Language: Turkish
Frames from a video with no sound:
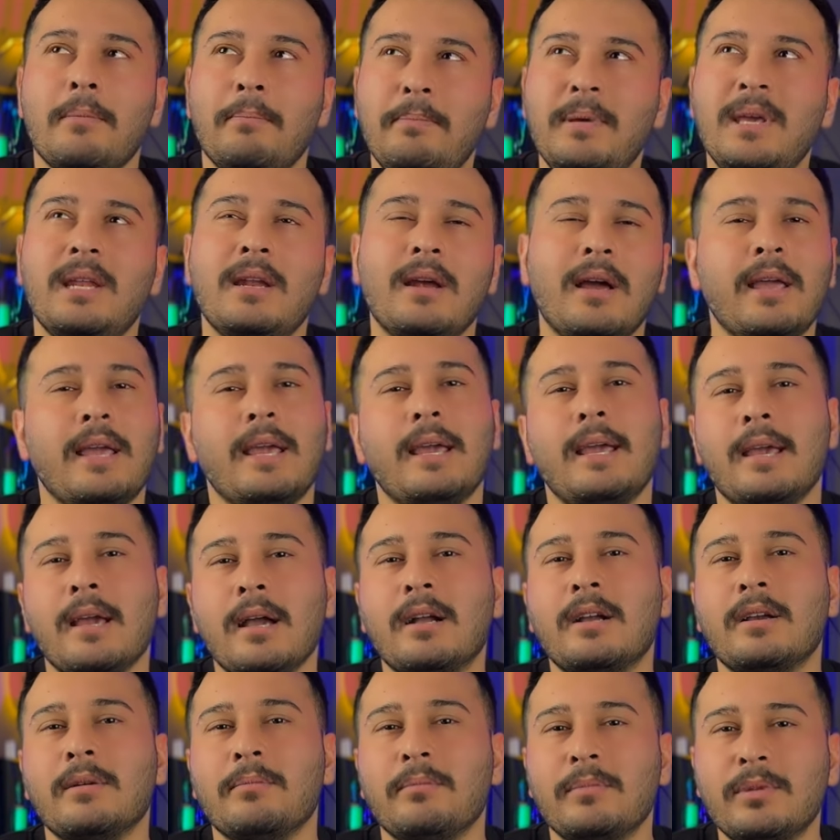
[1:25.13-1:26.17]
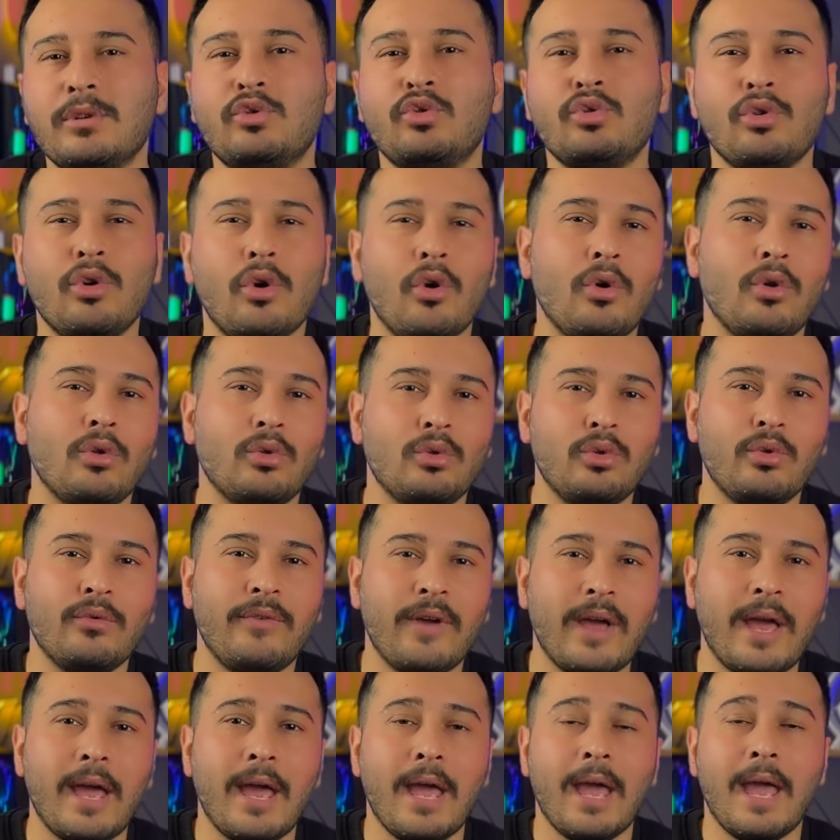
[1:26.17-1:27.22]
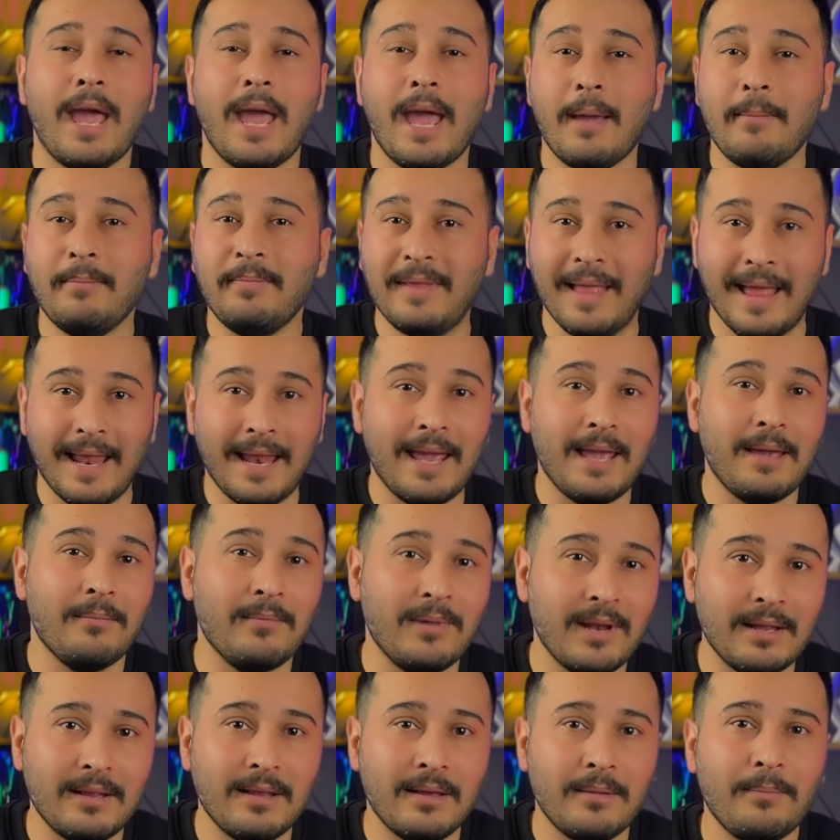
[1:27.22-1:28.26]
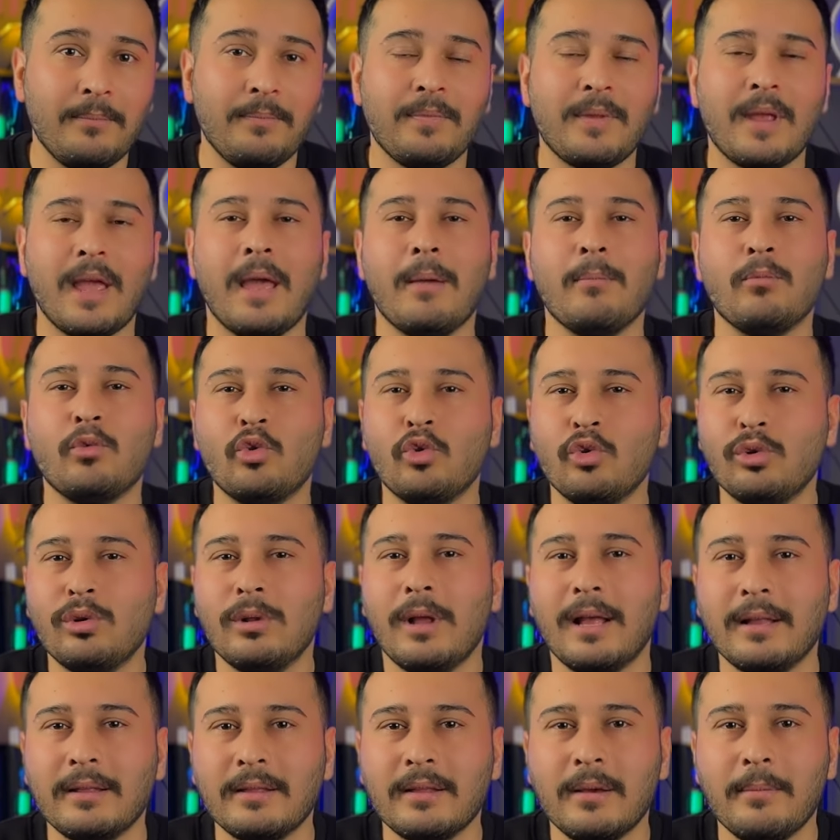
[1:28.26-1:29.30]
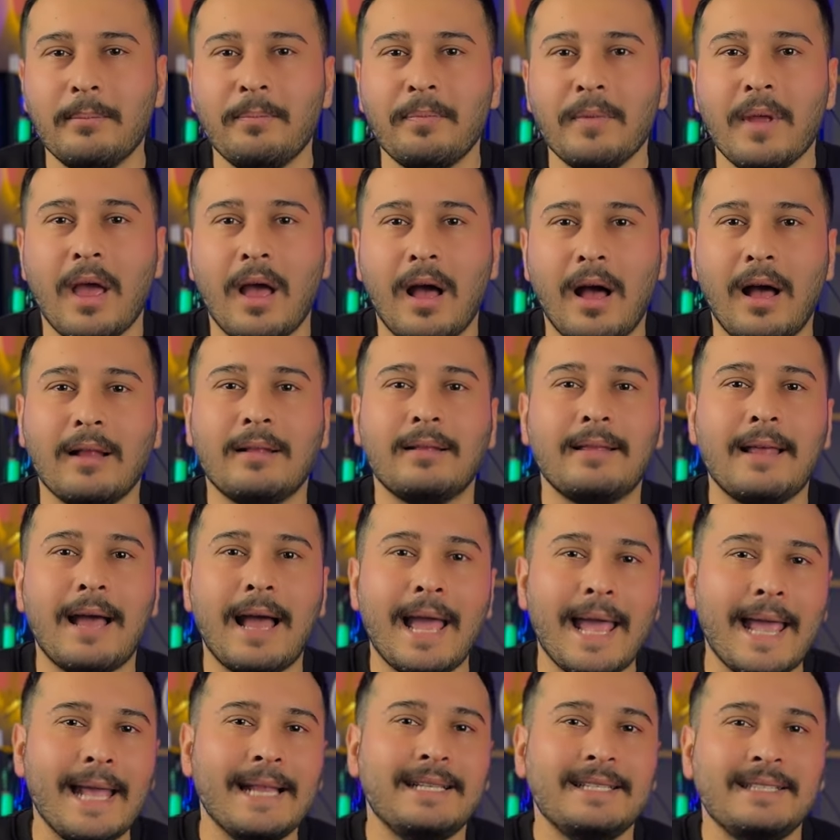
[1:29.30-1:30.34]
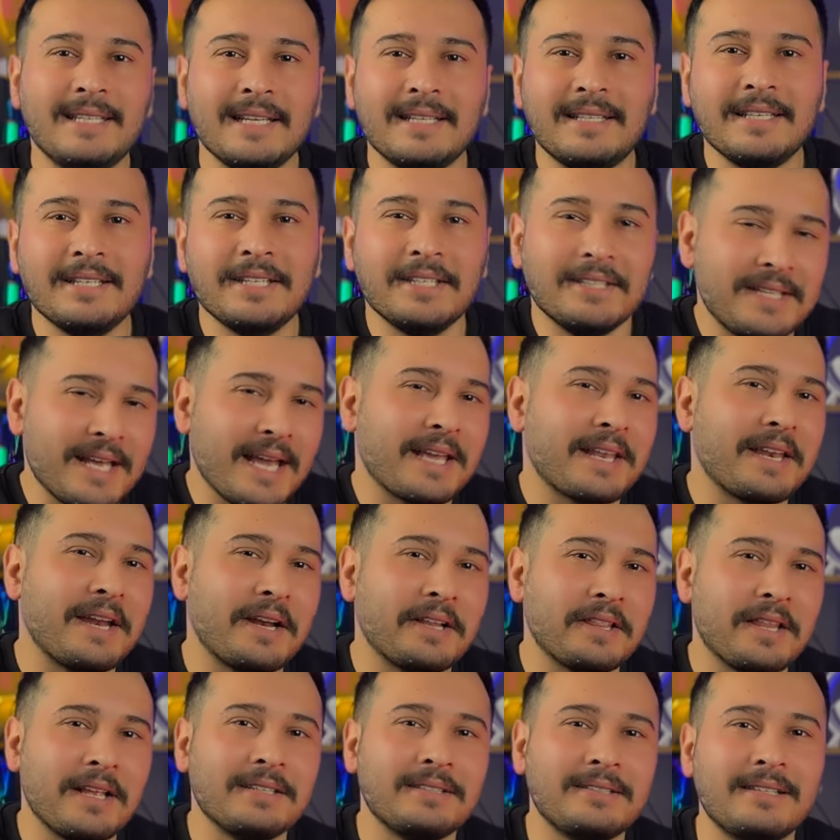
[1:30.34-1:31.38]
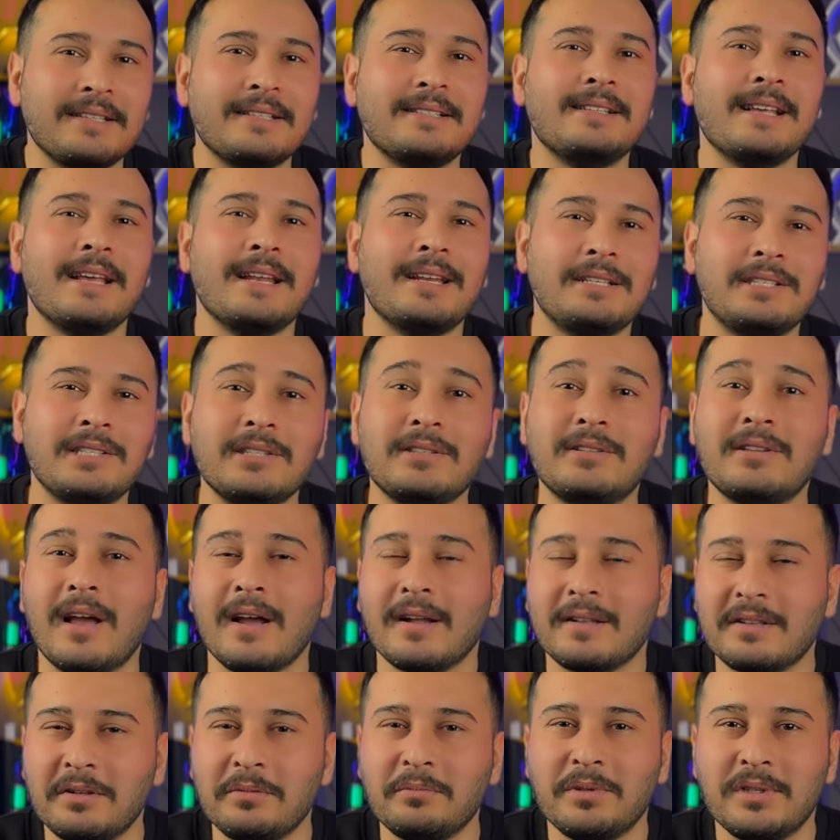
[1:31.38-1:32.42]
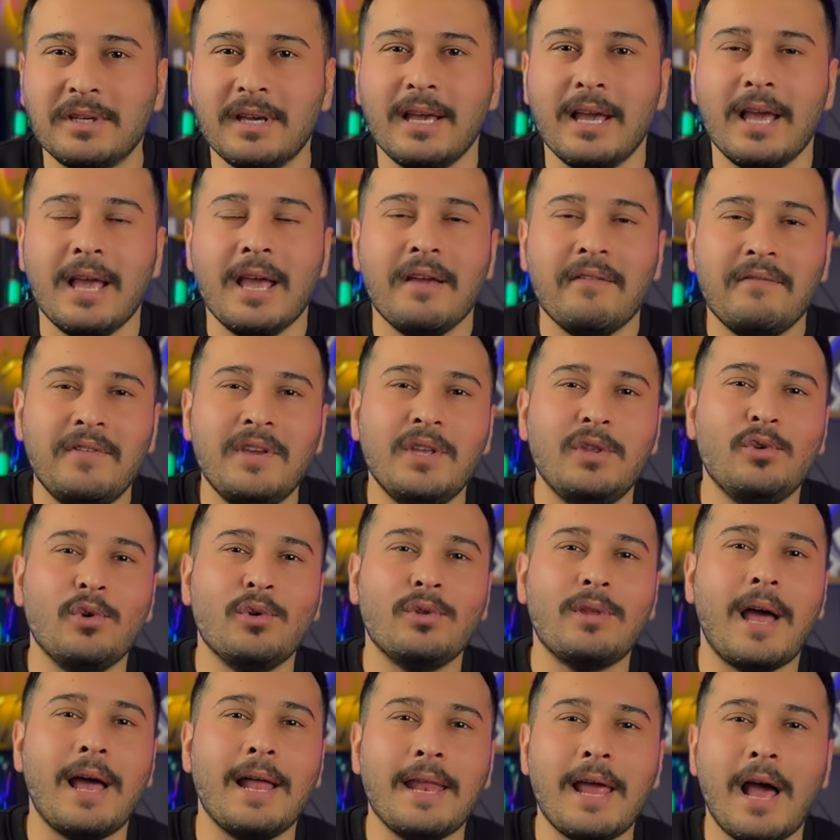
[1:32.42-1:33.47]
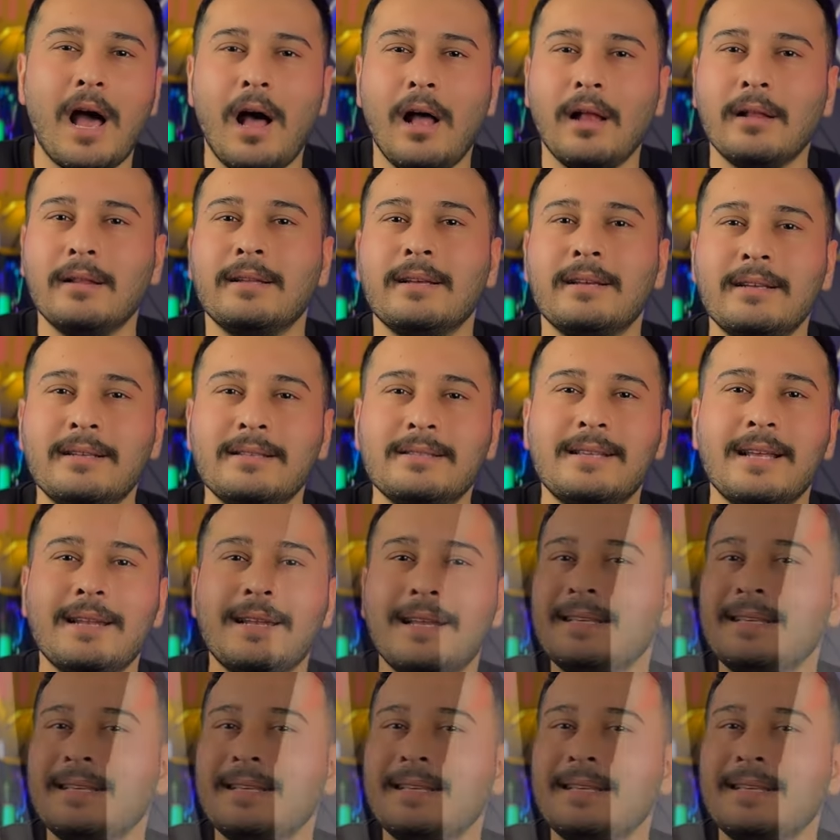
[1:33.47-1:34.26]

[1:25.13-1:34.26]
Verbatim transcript: bir aya yakın bir süre oldu ve hem deneyimledim hem kullandım. Hatta etiketini tekrardan sizler için taktım ki videoda hani aldığınızda